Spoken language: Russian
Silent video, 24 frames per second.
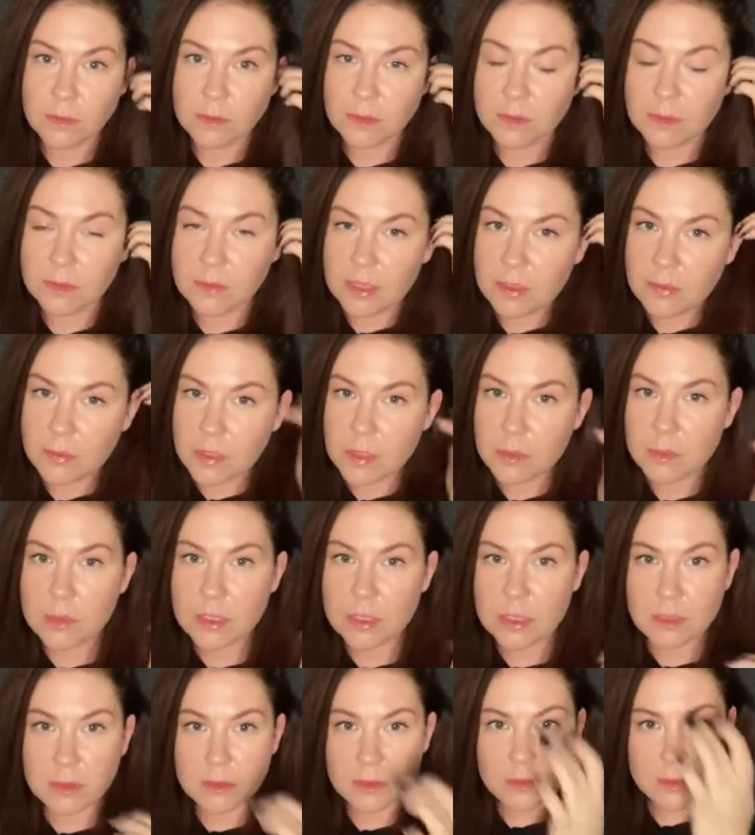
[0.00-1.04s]
Мне,
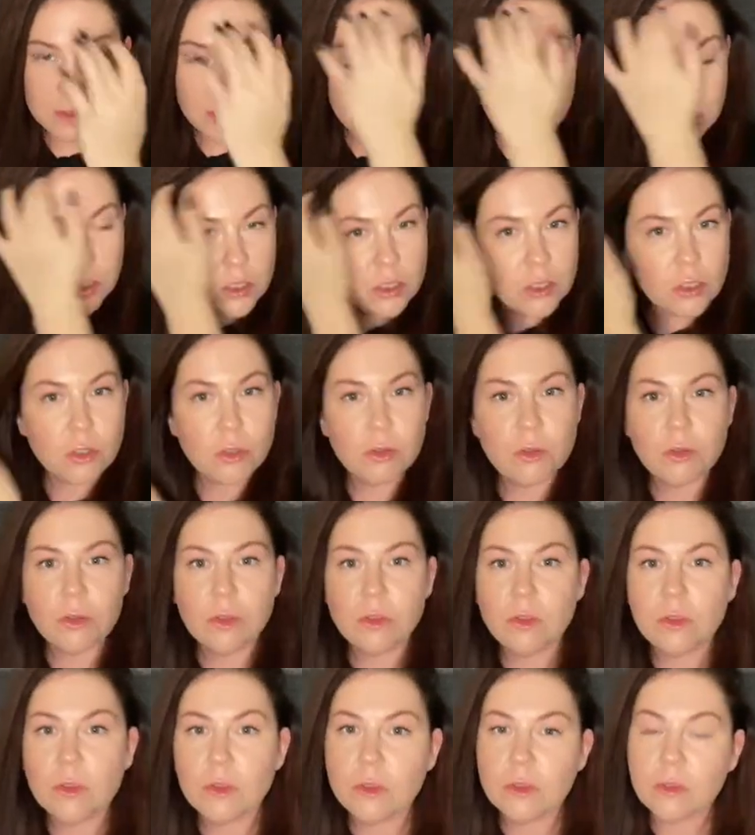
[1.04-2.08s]
видимо, кажется, что
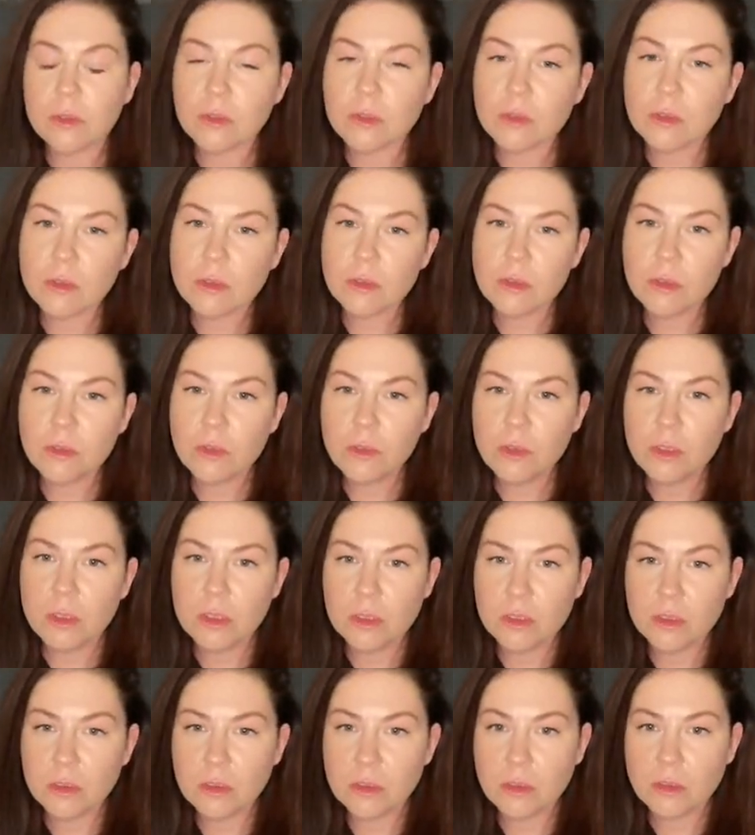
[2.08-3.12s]
э,
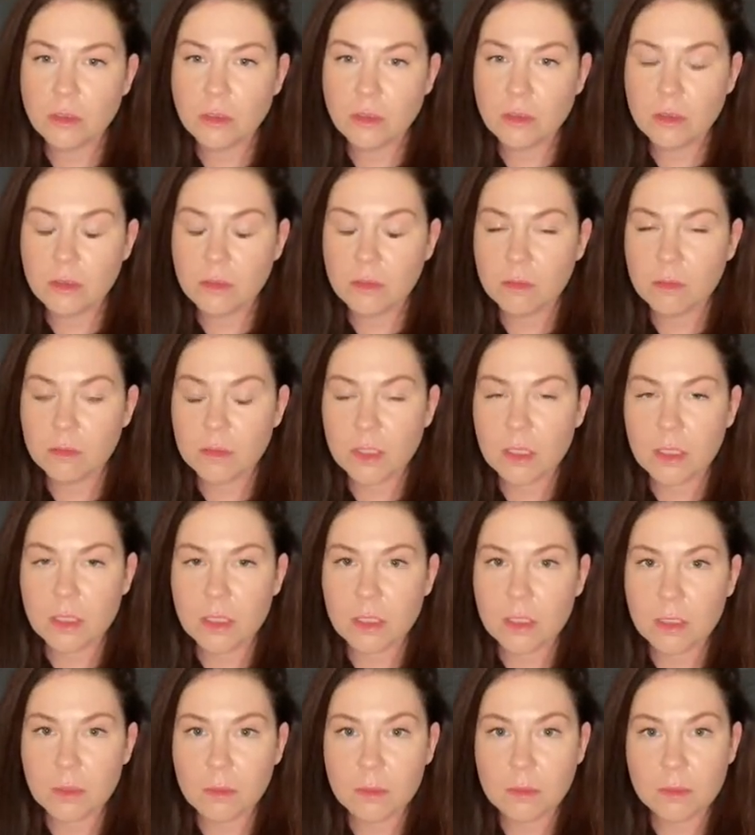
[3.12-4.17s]
люди
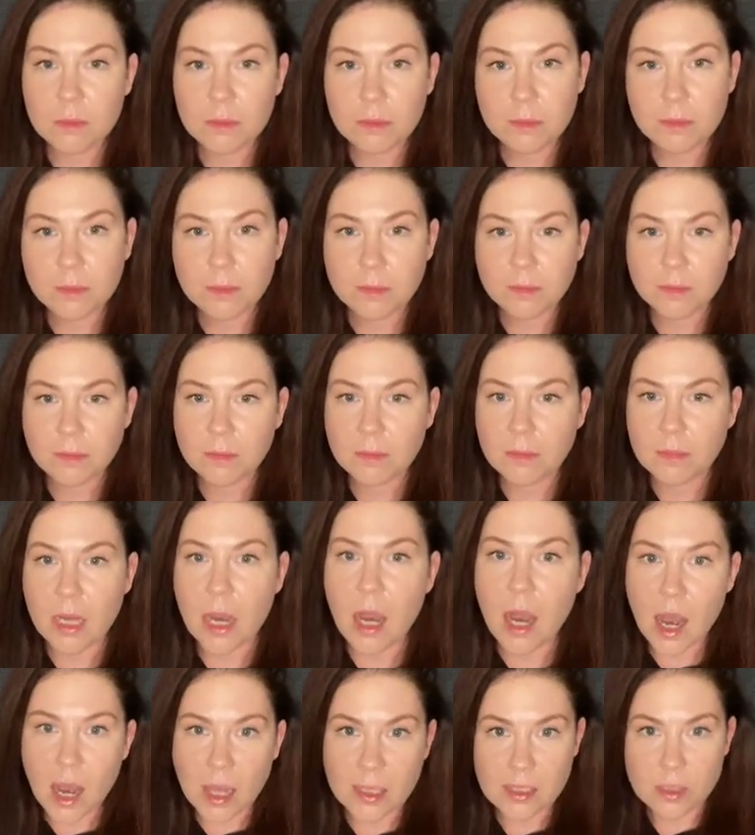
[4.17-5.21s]
каких-то...
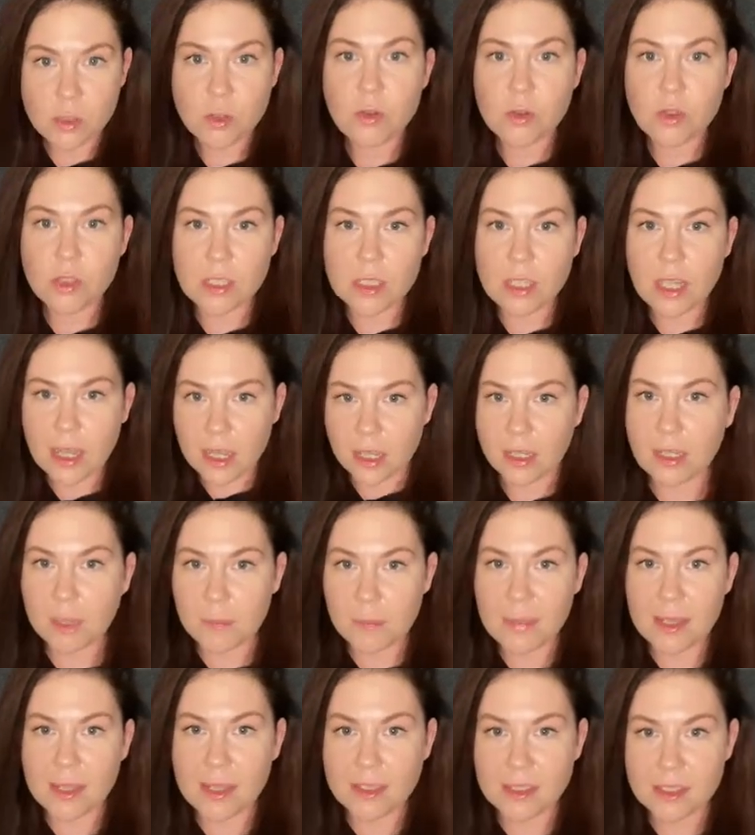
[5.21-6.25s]
Ага, я сегодня злая,
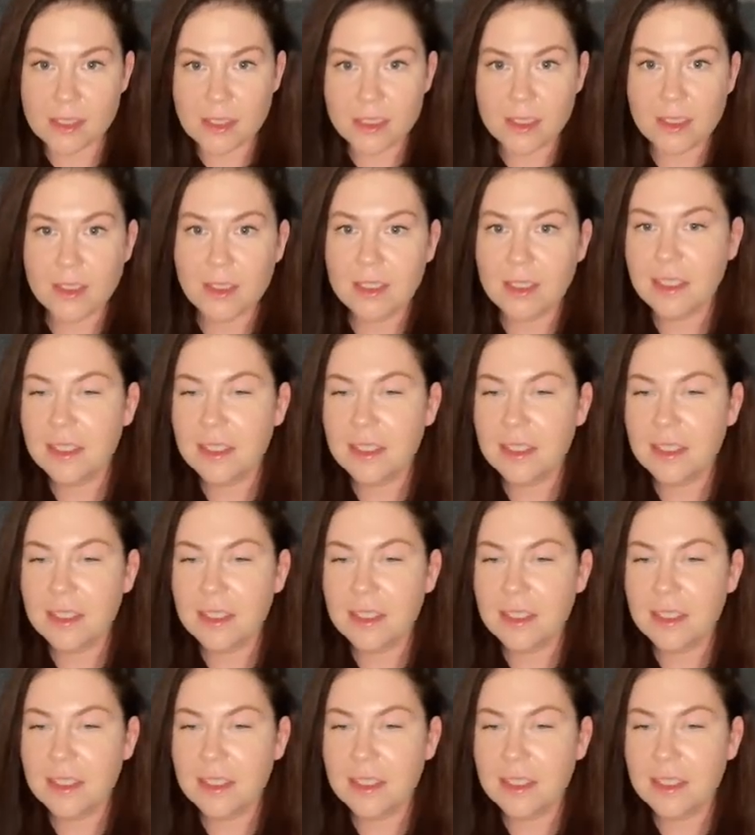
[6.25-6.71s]
капец.